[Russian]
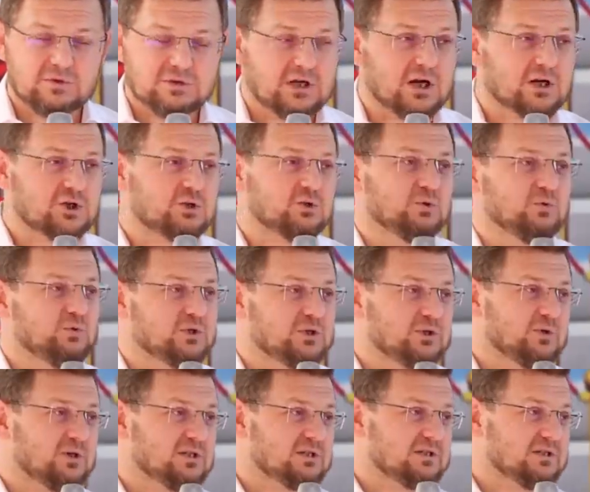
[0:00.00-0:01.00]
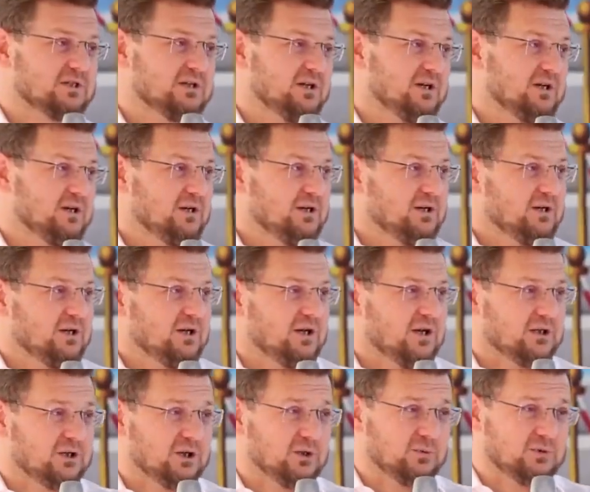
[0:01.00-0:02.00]
с каждого из вас
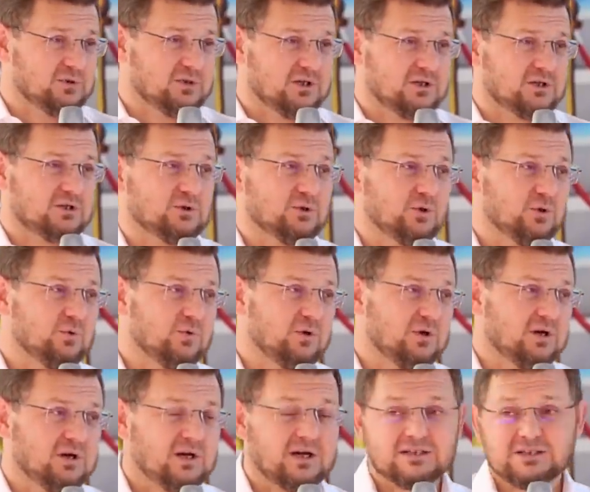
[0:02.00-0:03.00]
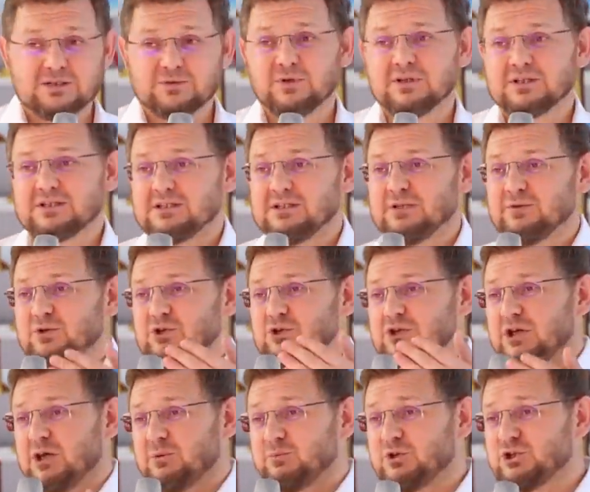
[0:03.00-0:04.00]
хотел взять слово от а
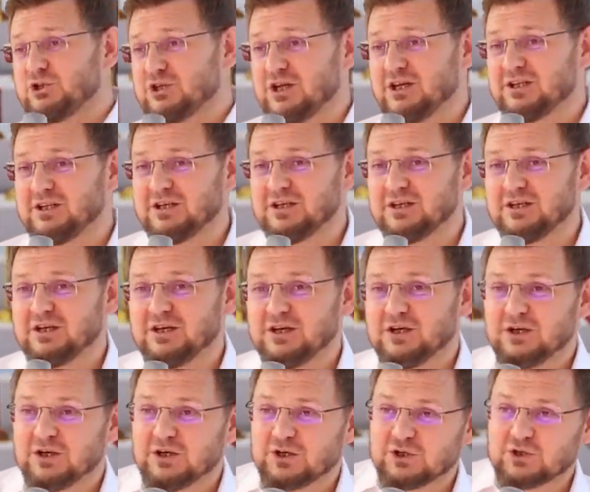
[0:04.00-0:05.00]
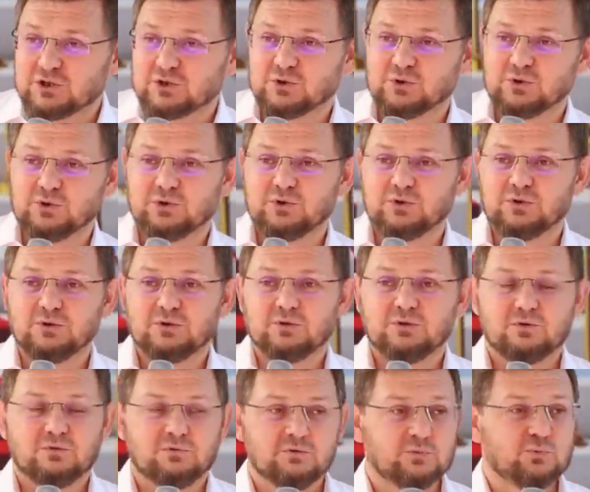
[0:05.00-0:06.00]
девочки, обещание,
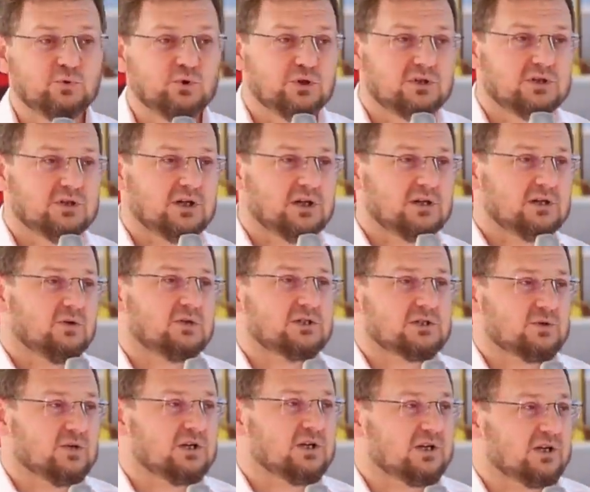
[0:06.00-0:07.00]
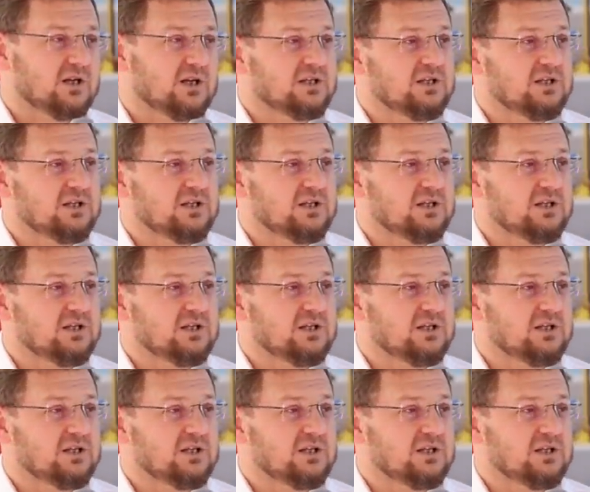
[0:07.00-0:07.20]
что вы будете радовать своих